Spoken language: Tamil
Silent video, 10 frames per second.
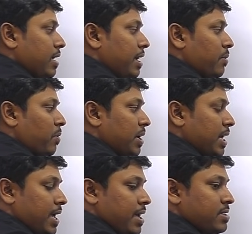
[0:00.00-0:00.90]
ஏவோட
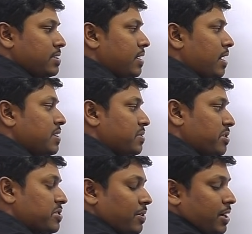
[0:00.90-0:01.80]
ஏஜ் அஞ்சு
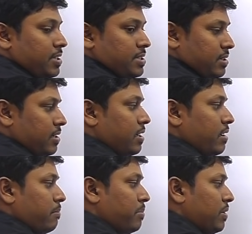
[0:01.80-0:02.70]
வருஷம் கழிச்சு
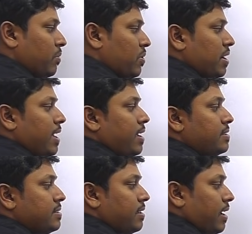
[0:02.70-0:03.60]
பிஓட
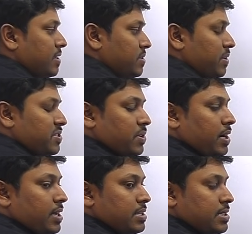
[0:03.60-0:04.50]
ஏஜ் அஞ்சு வருஷம்
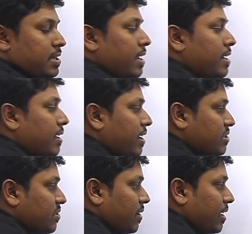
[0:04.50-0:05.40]
கழிச்சு என்ன
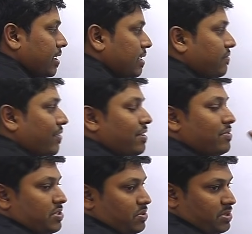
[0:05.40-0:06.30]
ரேஷியோவில் இருக்குது ஃபைவ்
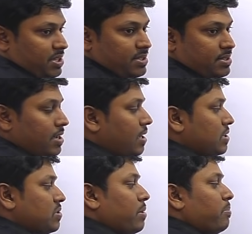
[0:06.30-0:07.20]
இஸ் டூ சிக்ஸ்
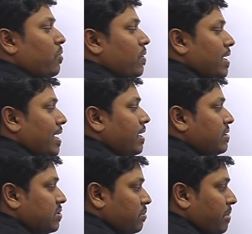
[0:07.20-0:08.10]
ஸோ இப்போது ஏ
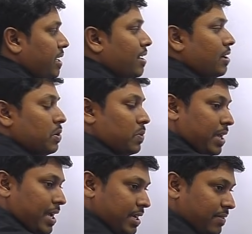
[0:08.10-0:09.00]
இஸ் டு பினாலும்
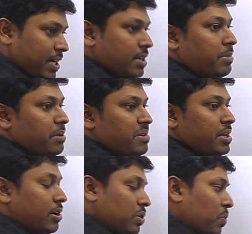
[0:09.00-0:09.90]
ஏ டிவைடட் பை
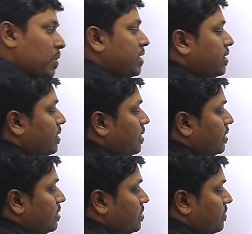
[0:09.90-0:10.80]
பினாலும் ஒன்று தான்
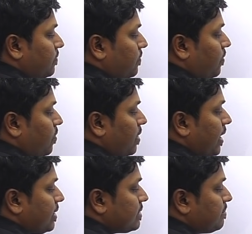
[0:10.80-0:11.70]
ஸோ ஃபோர்
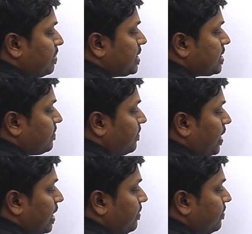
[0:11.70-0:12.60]
எக்ஸ் ப்ளஸ்
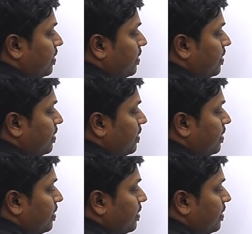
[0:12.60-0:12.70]
ஃபைவ்